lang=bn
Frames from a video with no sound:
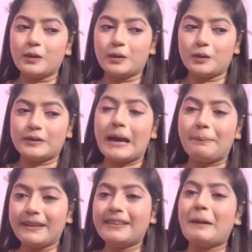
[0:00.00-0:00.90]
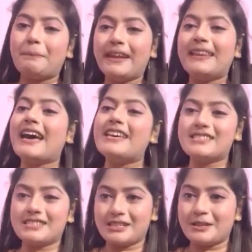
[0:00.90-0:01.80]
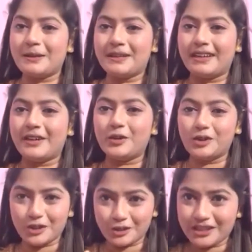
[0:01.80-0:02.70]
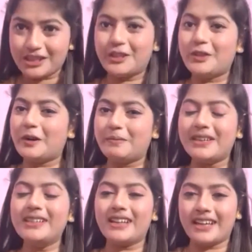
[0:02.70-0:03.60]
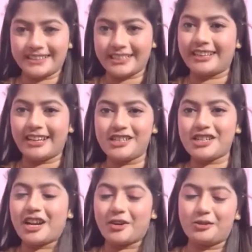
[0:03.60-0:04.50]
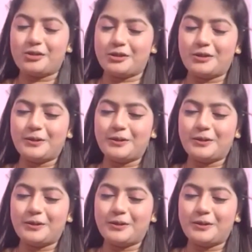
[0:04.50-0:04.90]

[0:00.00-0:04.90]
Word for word: তো ধাপে ধাপে লাস্ট অডিশনটা ছিল আমার চ্যানেল ইশারা কণ্ঠ